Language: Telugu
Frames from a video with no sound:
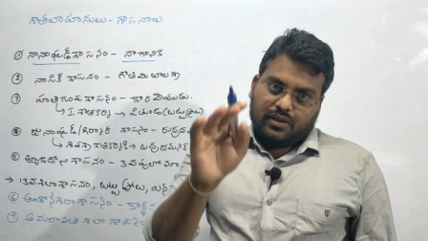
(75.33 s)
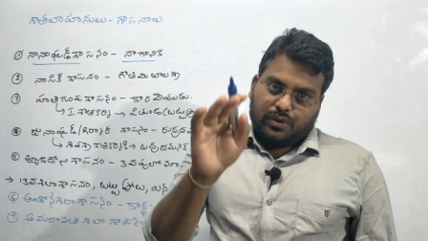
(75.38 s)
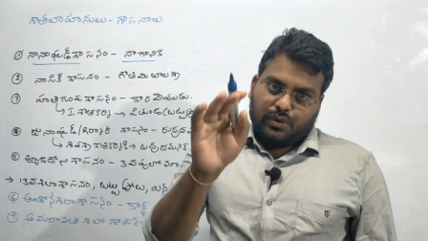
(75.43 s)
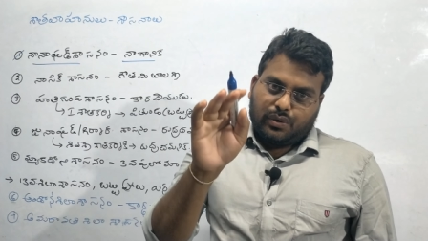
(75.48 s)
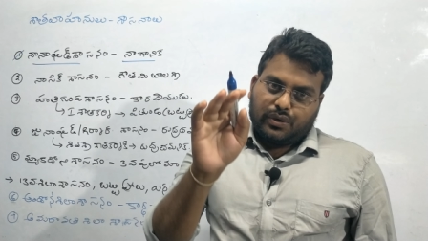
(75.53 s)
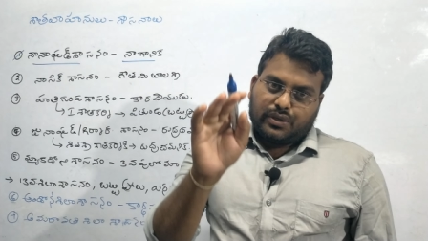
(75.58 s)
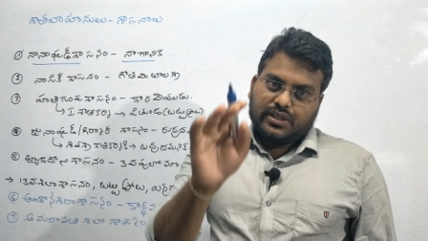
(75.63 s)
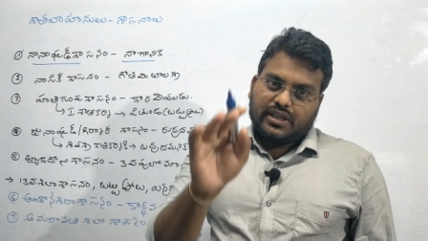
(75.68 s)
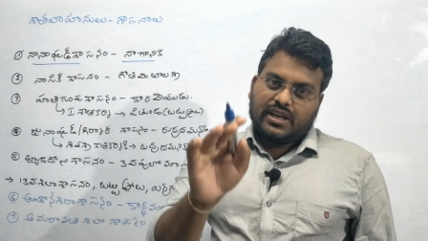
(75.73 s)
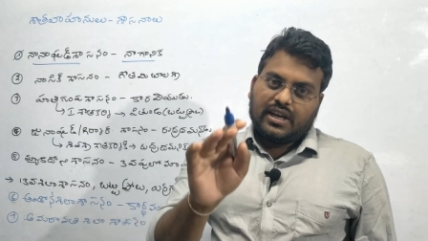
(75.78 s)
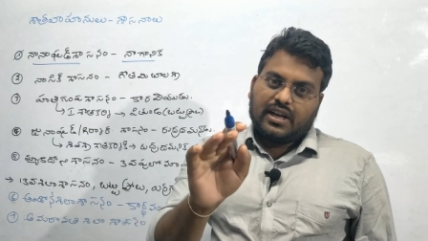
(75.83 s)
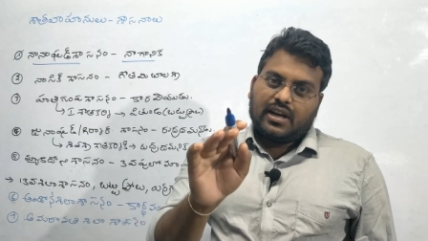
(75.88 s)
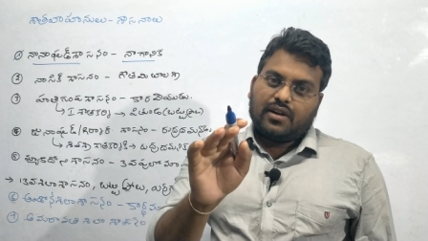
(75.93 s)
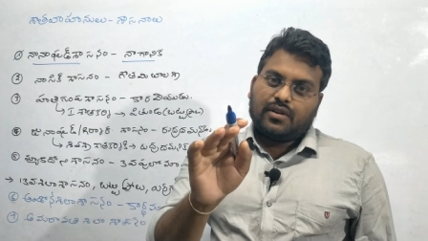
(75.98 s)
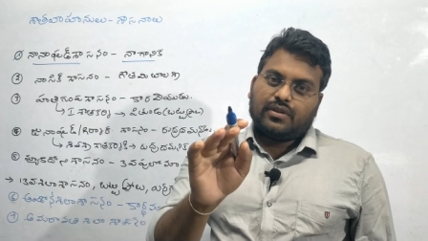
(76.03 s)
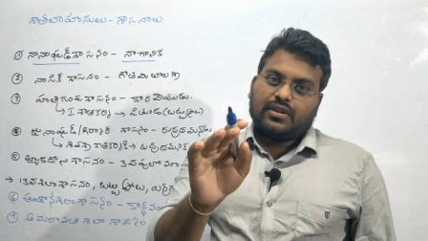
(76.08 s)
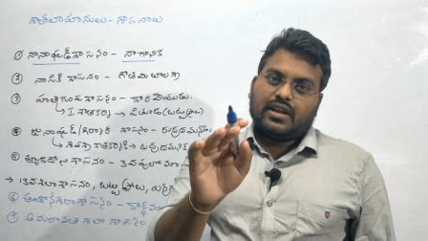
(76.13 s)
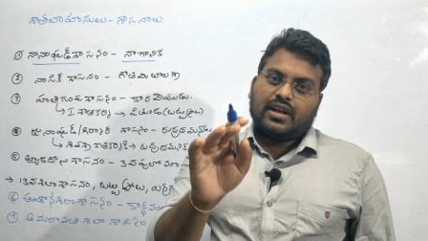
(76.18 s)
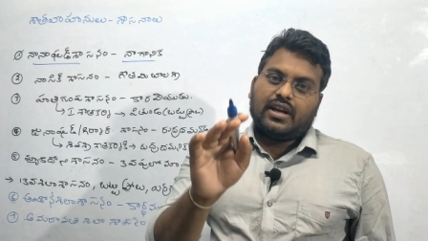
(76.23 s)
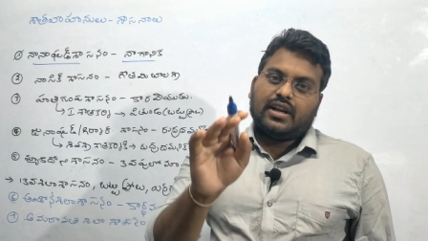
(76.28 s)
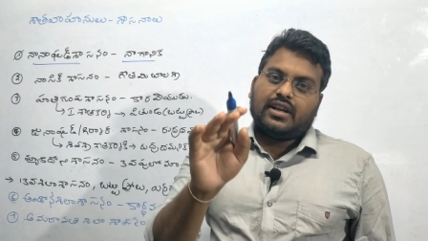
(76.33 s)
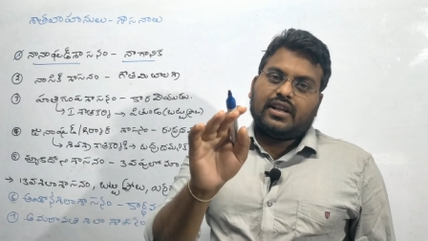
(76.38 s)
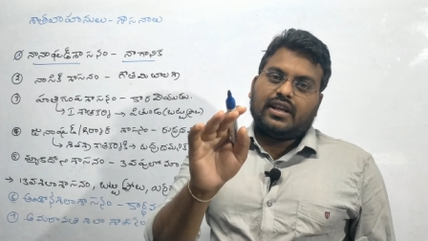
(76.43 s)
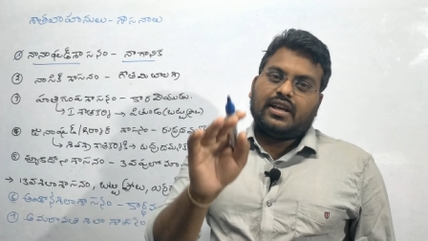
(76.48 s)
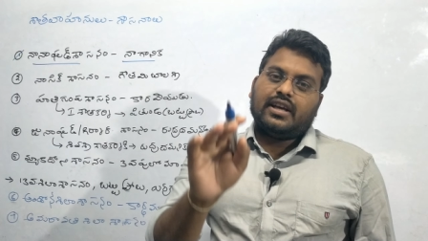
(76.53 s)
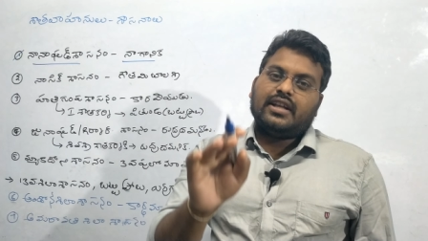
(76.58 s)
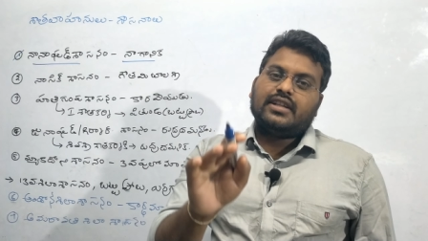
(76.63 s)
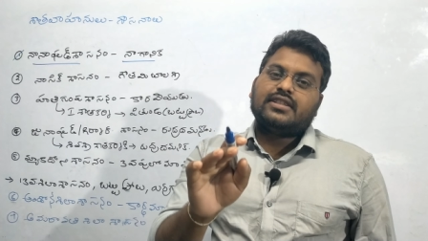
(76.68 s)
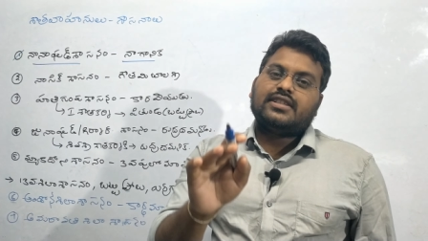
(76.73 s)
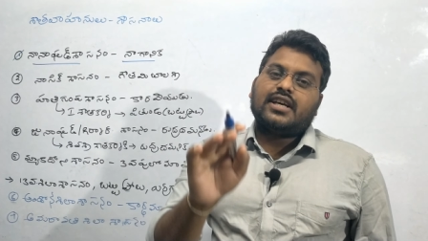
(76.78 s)
క్వశ్చన్ ఎట్లా అడుగుతారంటే
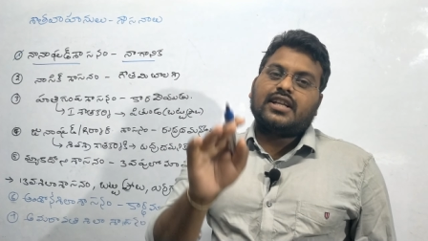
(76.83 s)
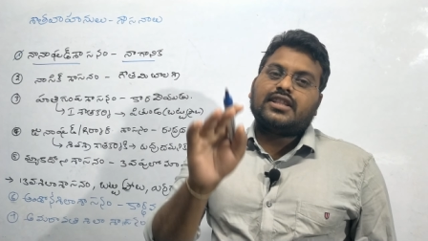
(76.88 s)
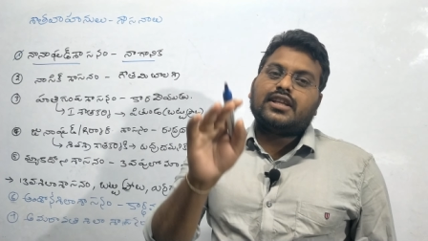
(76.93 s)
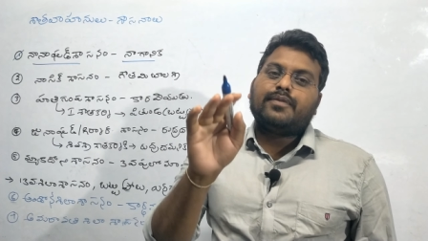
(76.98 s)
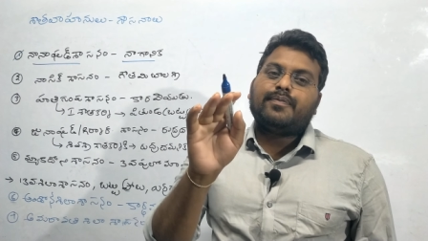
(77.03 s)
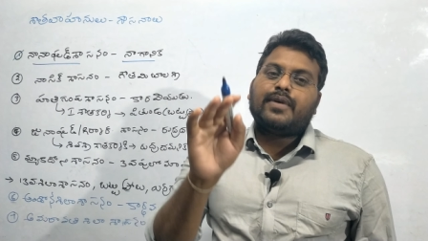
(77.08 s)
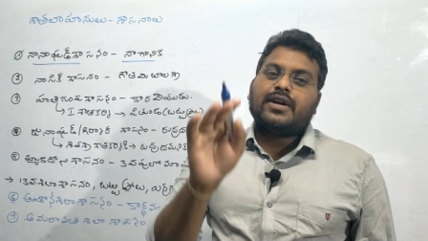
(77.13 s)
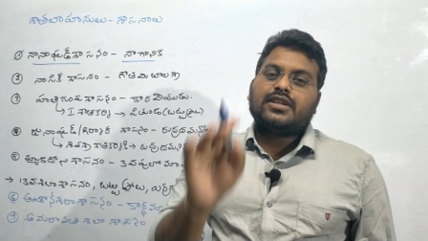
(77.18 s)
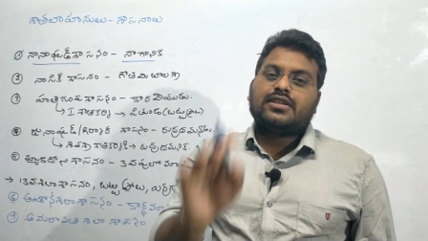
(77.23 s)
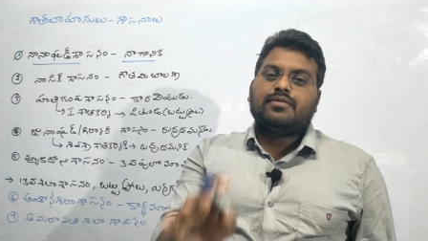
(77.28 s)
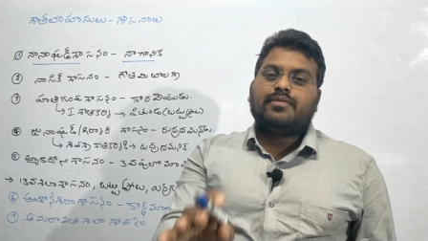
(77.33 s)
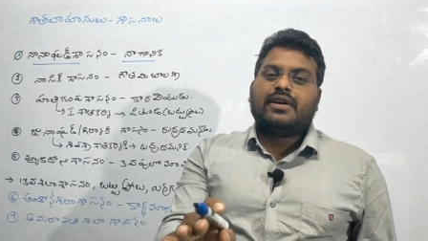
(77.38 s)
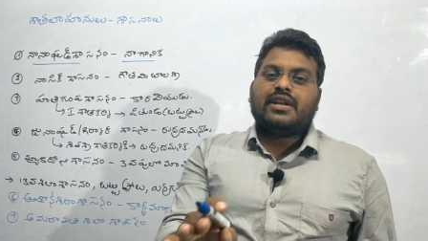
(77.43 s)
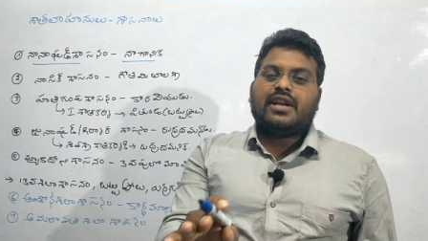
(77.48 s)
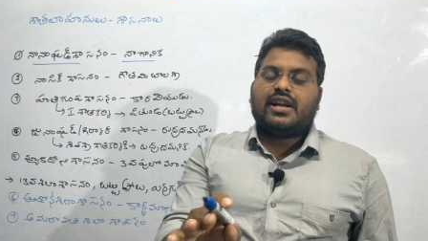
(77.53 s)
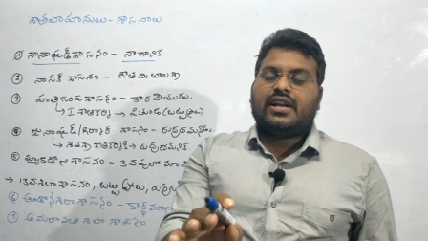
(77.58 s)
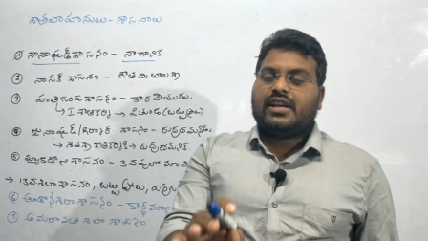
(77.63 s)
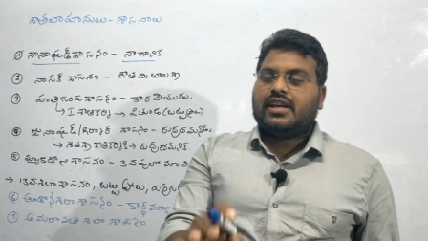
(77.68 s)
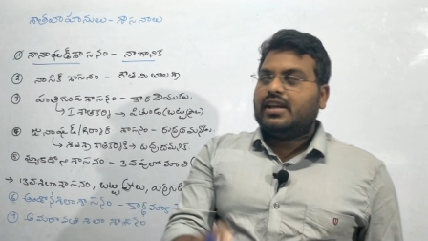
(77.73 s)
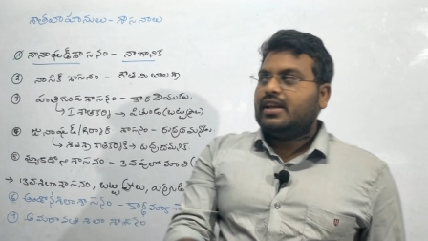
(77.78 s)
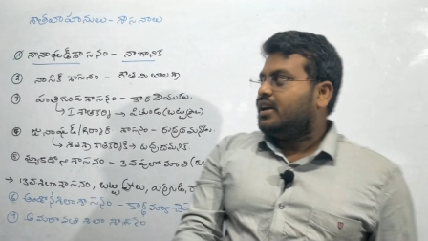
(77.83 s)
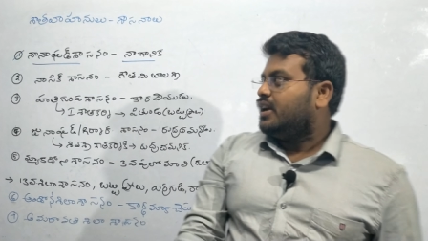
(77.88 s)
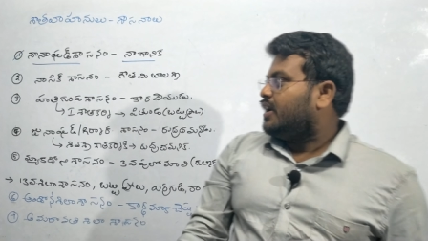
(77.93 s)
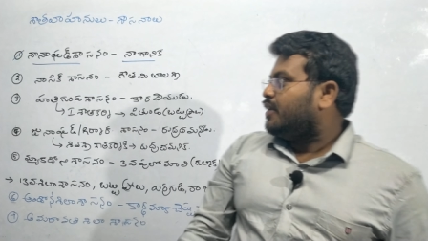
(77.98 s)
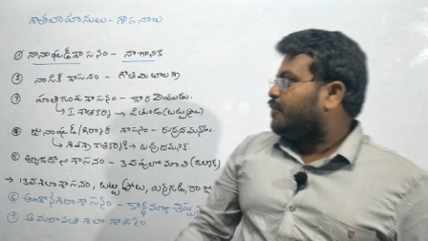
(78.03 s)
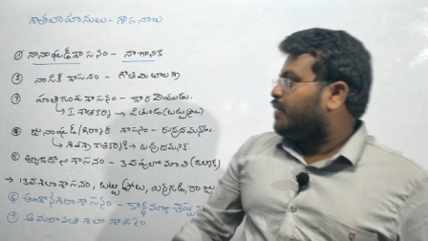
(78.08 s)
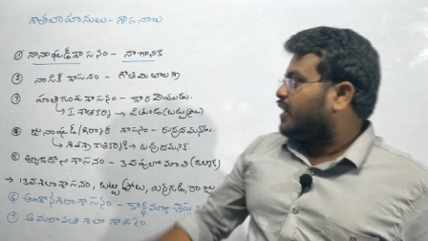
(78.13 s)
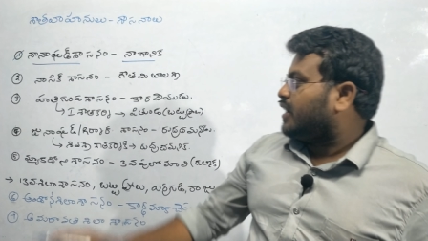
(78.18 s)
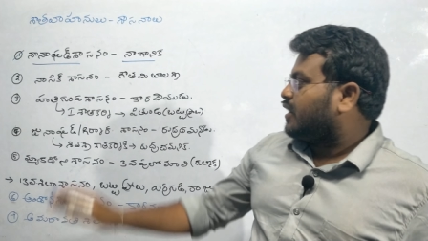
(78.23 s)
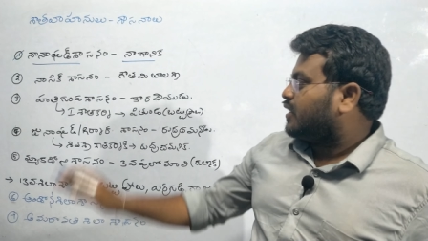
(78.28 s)
జతపరచమని అడిగి
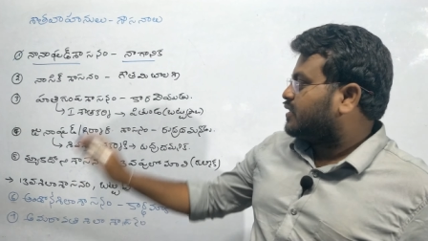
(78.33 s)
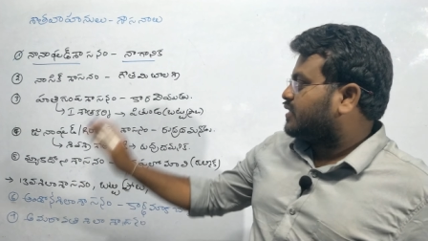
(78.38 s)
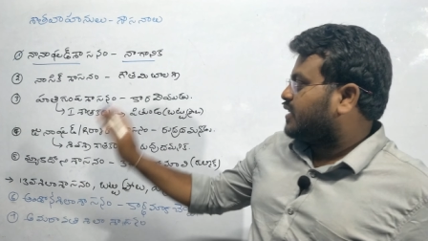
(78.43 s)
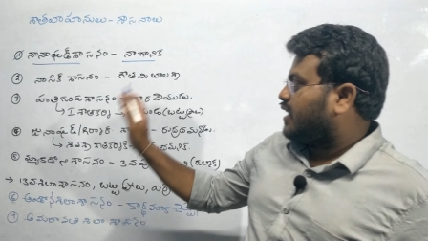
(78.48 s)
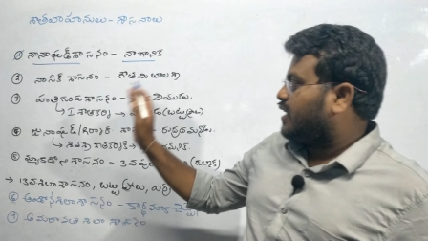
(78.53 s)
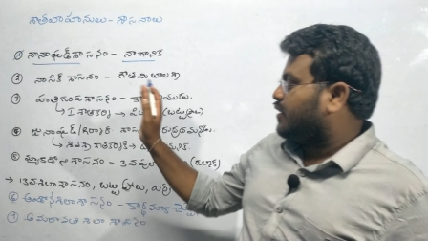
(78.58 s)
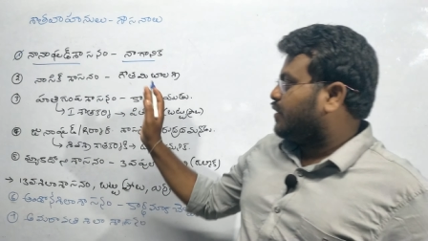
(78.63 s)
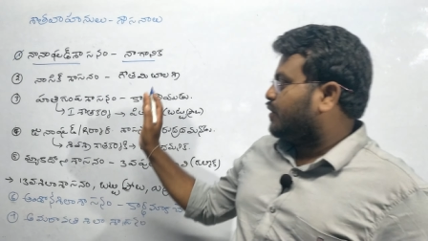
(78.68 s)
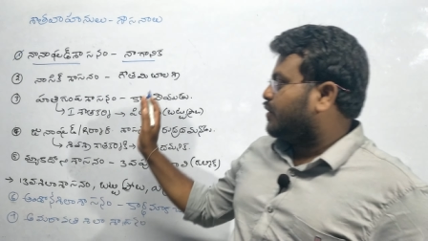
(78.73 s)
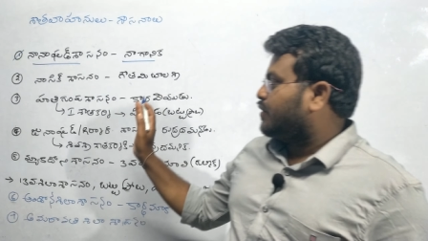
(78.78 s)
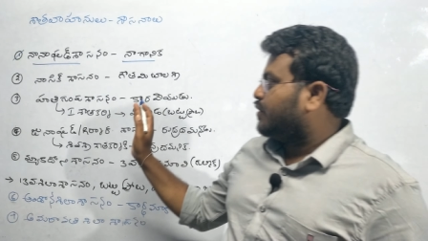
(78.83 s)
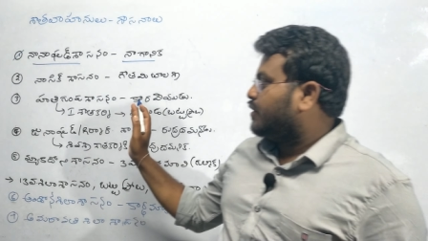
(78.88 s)
మరి ఇటు సైడు